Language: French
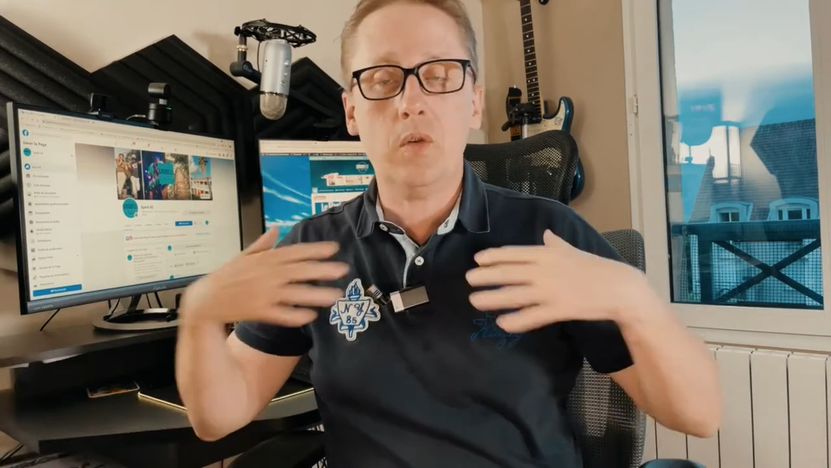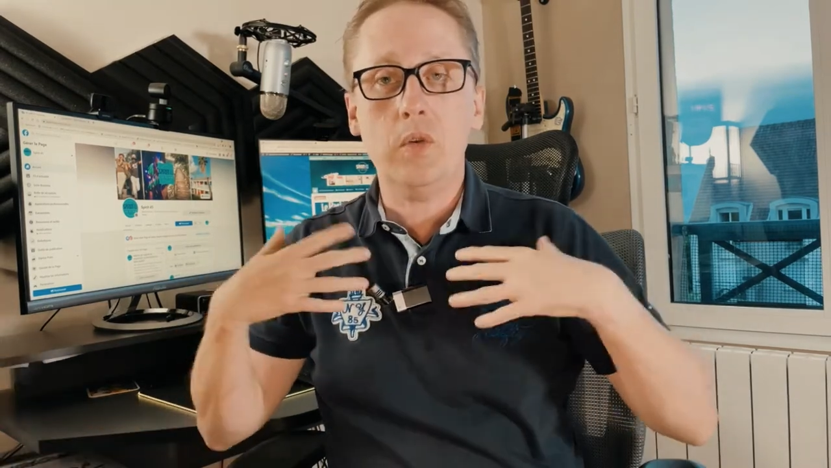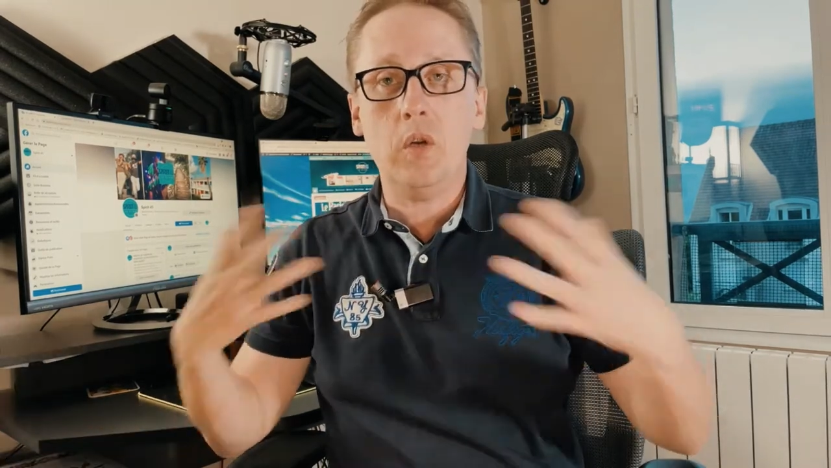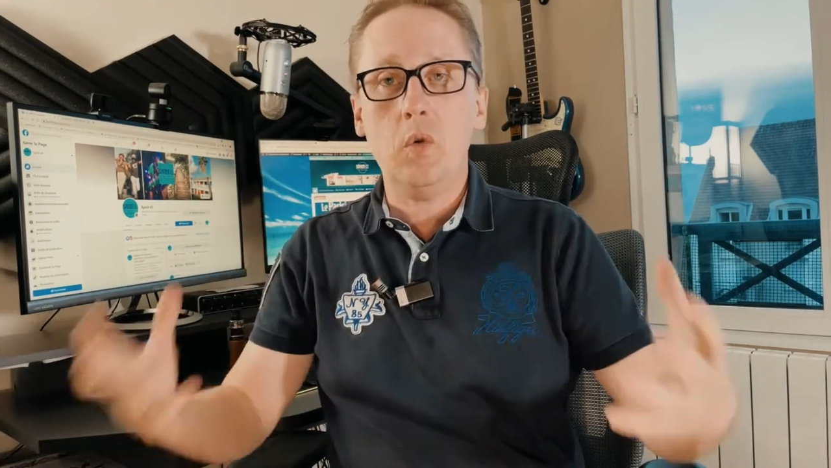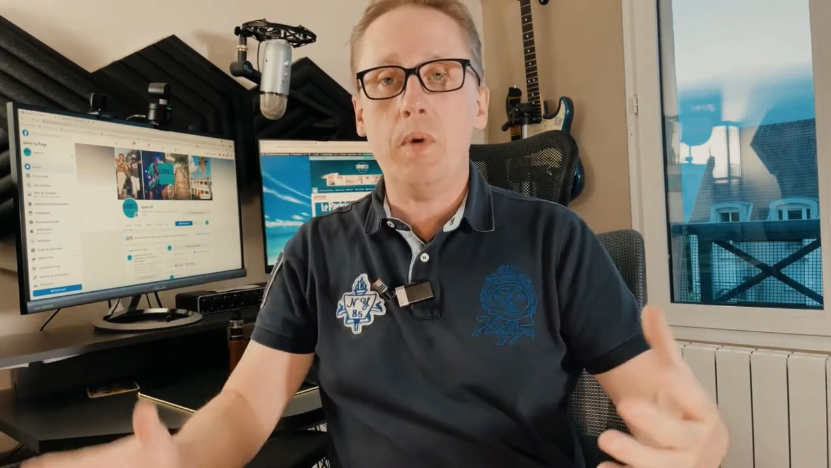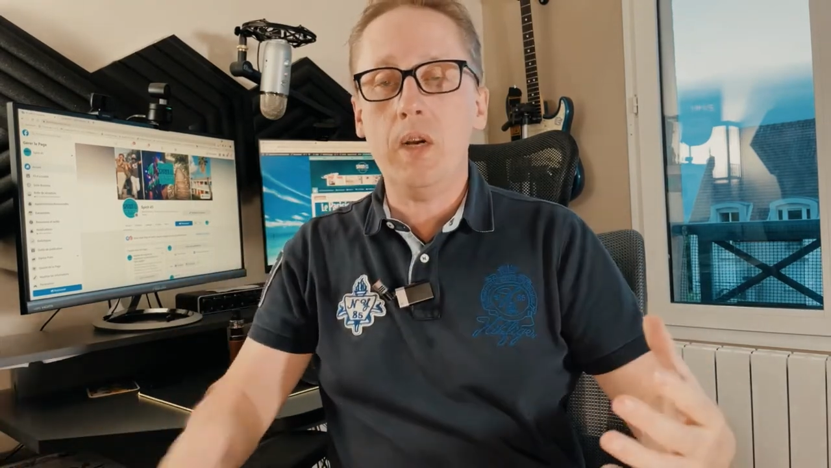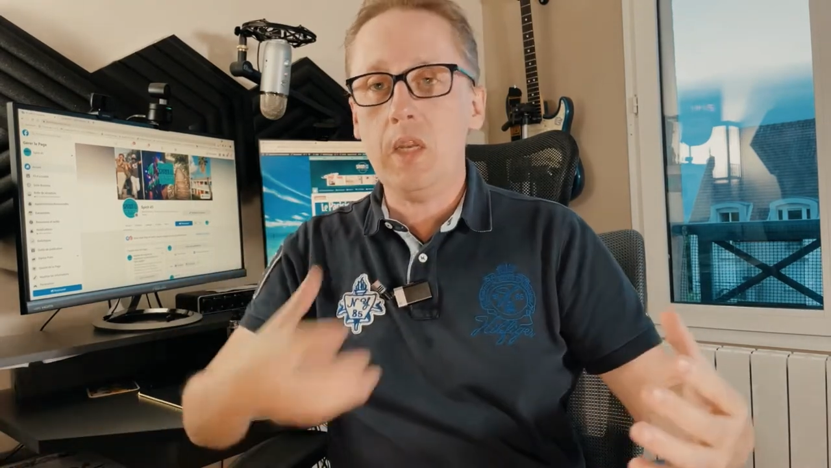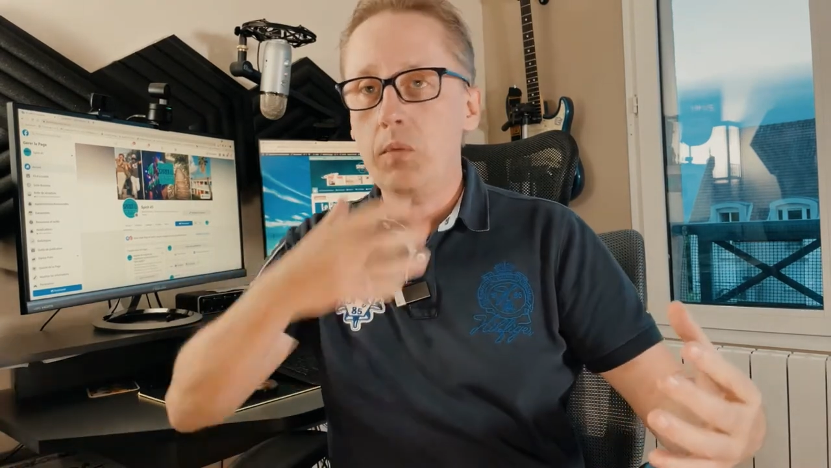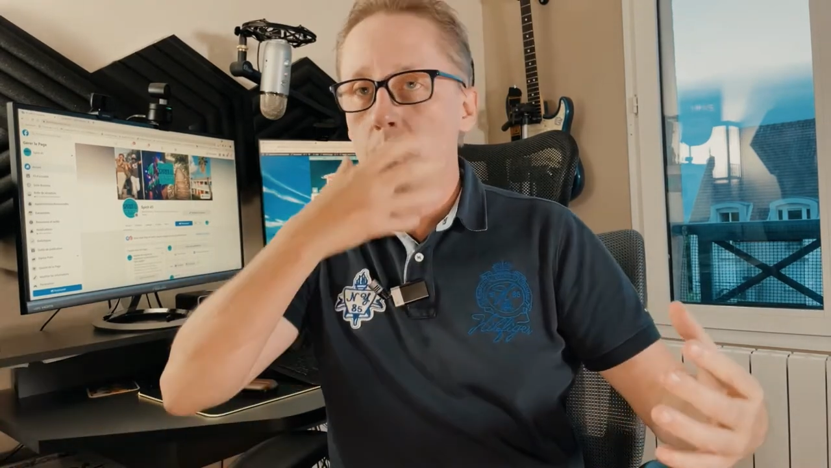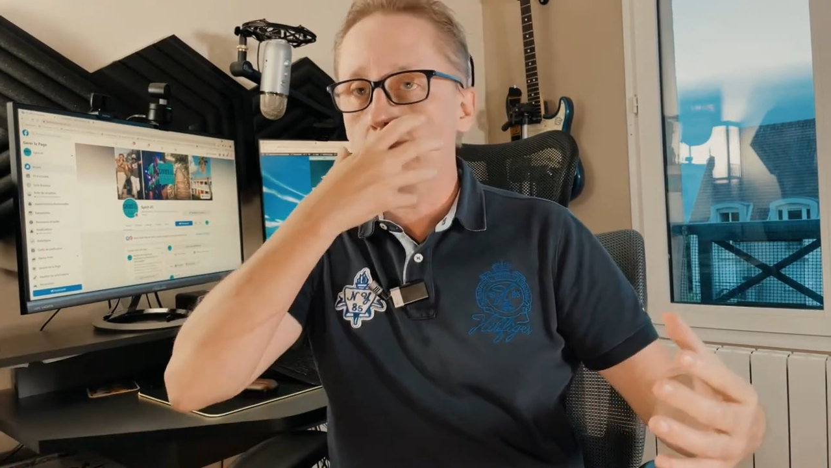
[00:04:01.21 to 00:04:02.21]
qu'on a nos mains
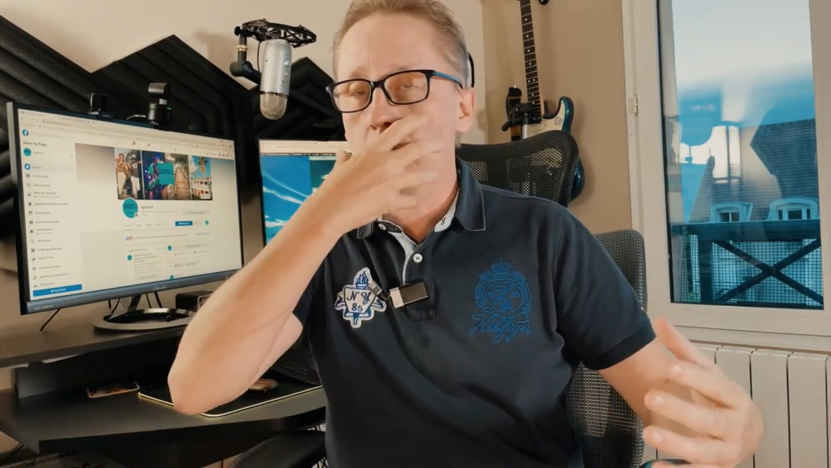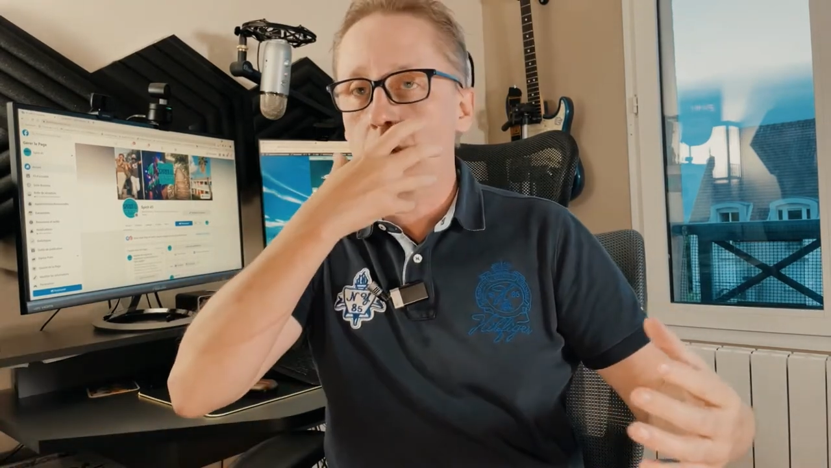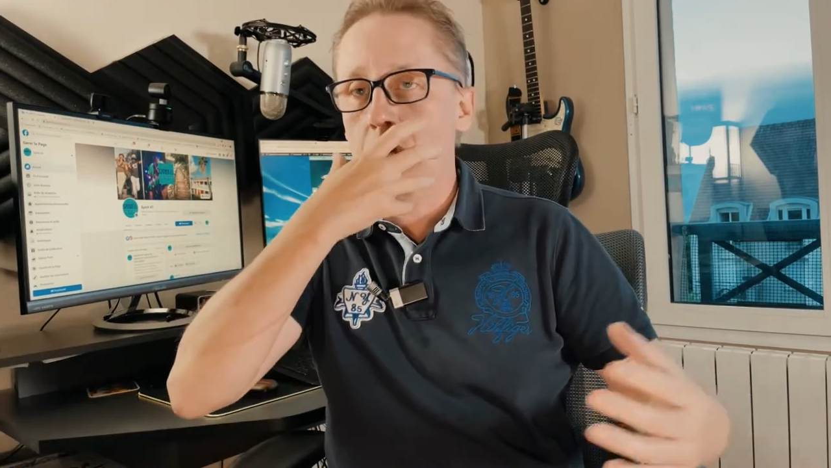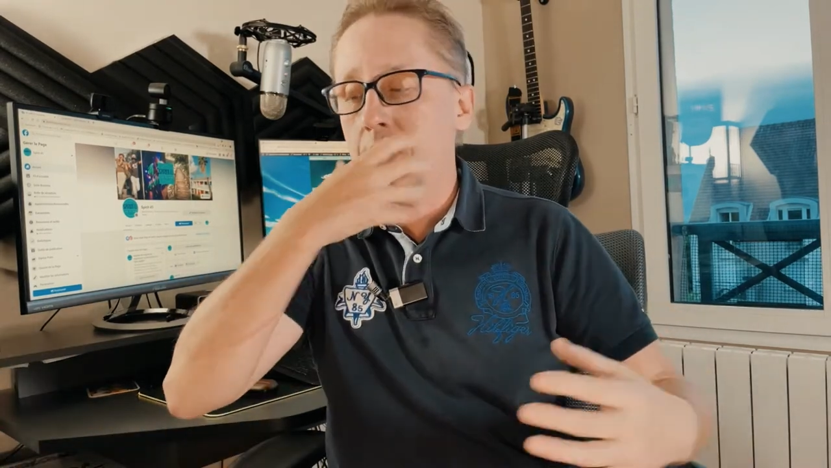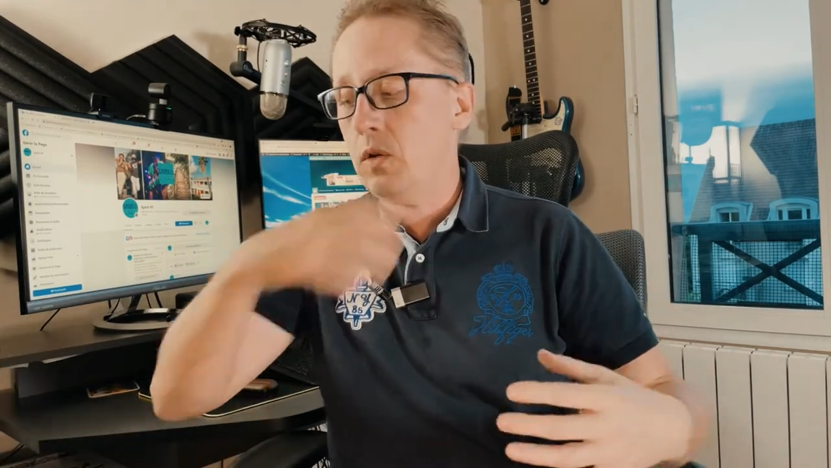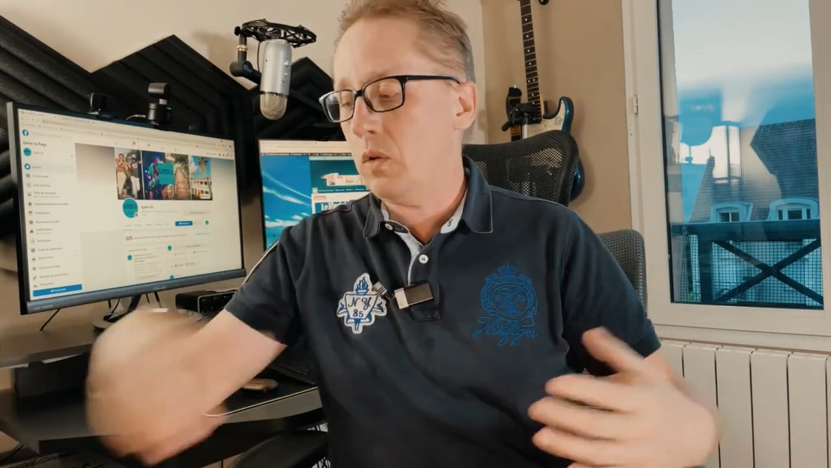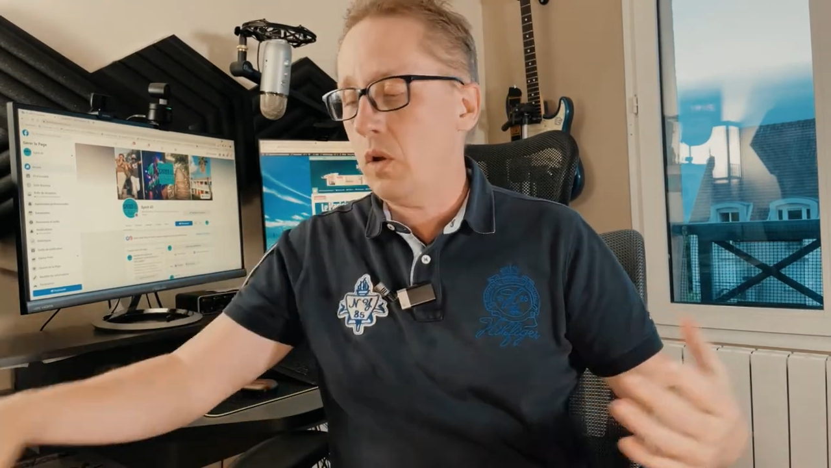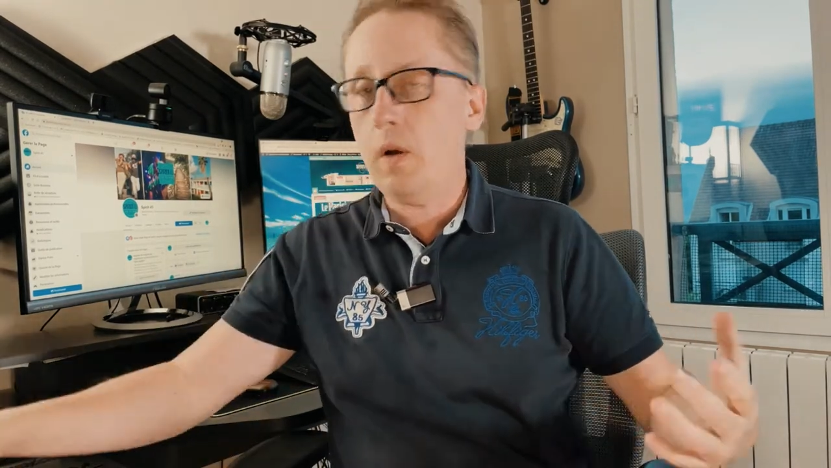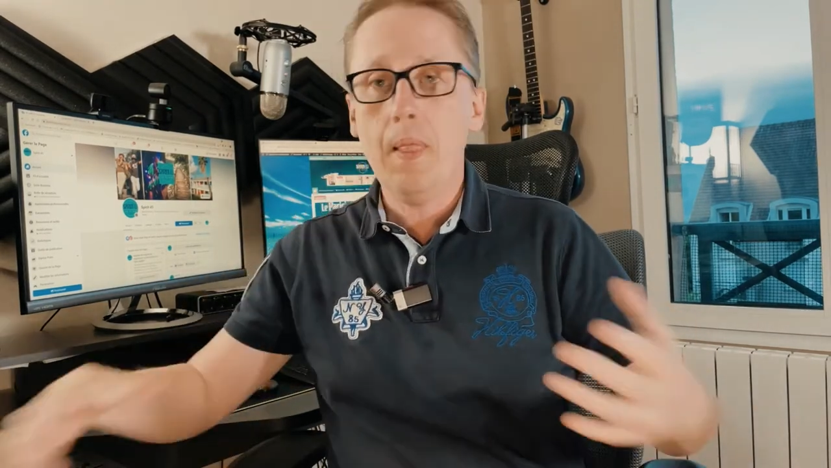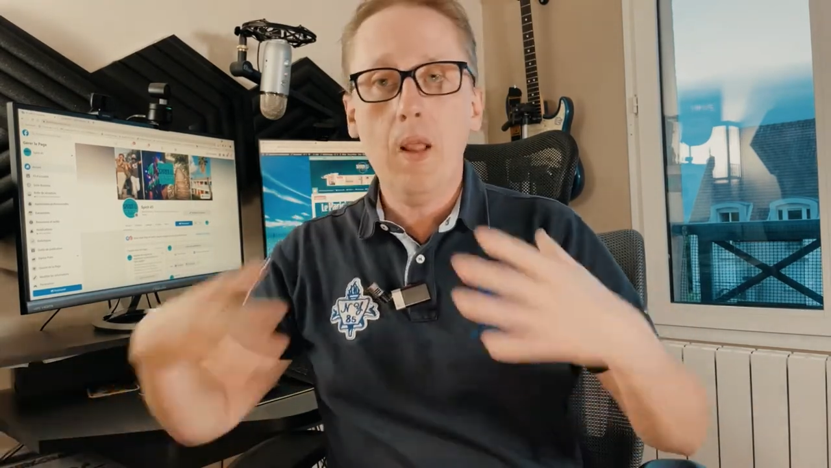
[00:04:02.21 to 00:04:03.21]
libres, on peut prendre notre
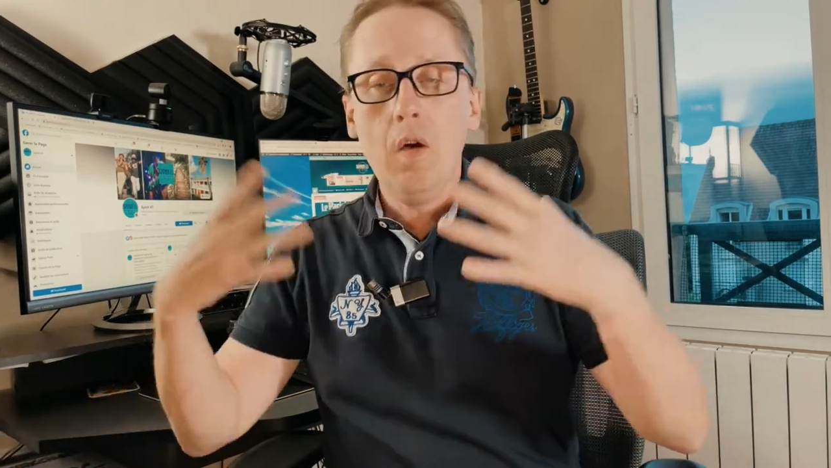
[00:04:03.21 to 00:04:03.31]
détendeur,